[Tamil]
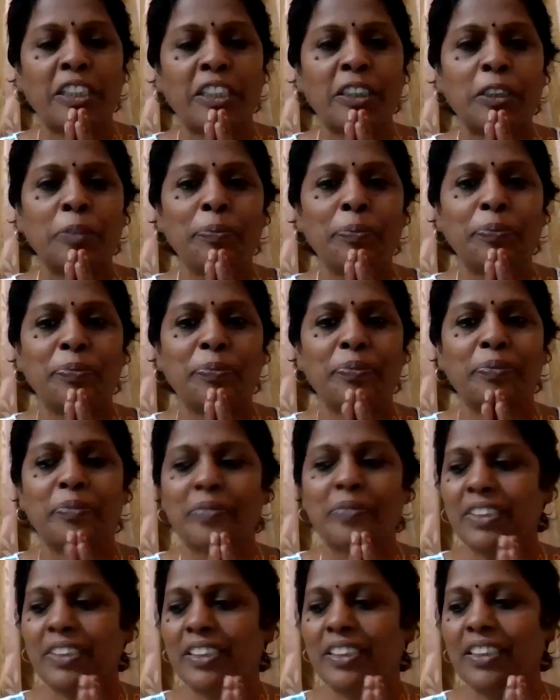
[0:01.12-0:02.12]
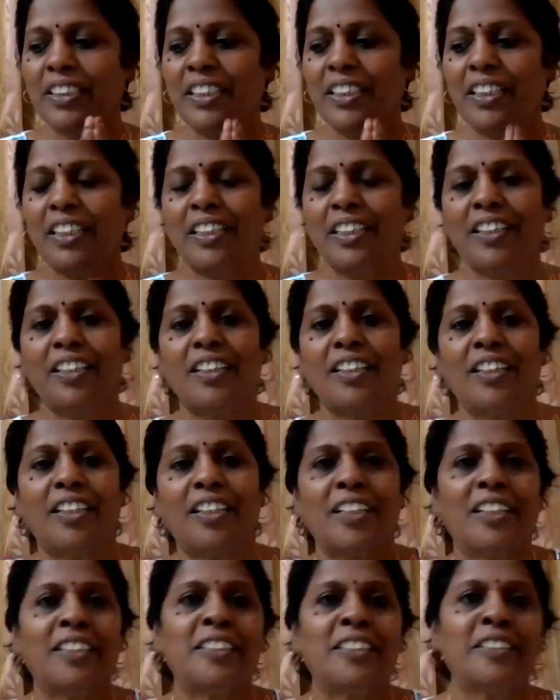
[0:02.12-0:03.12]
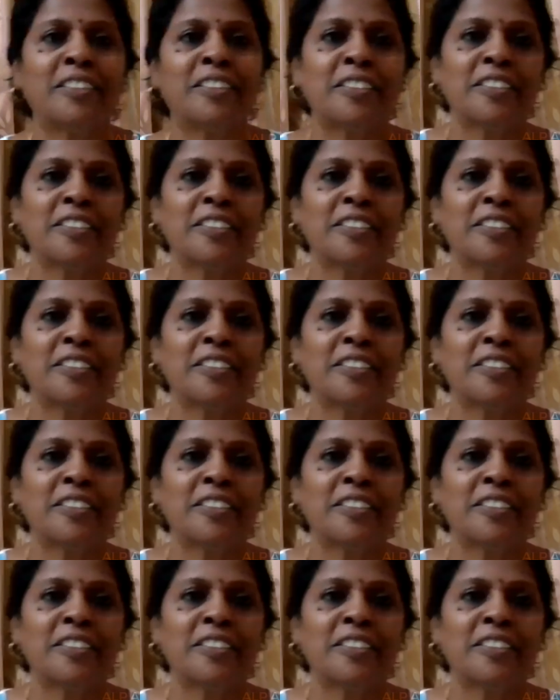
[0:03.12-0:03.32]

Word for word: வணக்கம் நான்